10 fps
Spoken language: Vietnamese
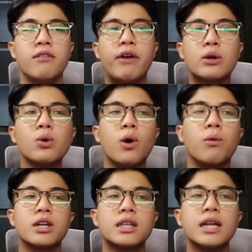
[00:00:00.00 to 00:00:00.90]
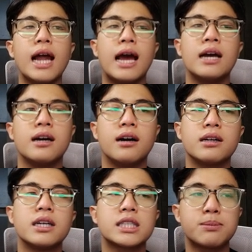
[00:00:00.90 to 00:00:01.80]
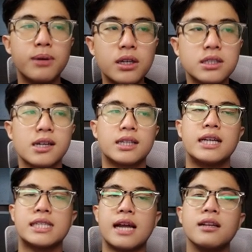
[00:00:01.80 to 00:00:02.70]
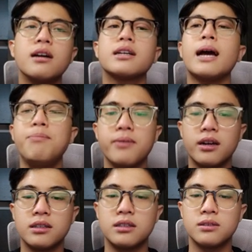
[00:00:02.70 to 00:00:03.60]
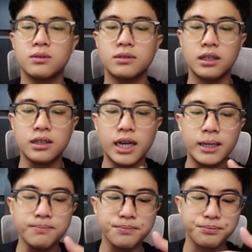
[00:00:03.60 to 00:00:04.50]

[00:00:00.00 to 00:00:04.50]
và cuối cùng đó chính là uh, The Splurge thì sẽ nâng cấp uh, những cái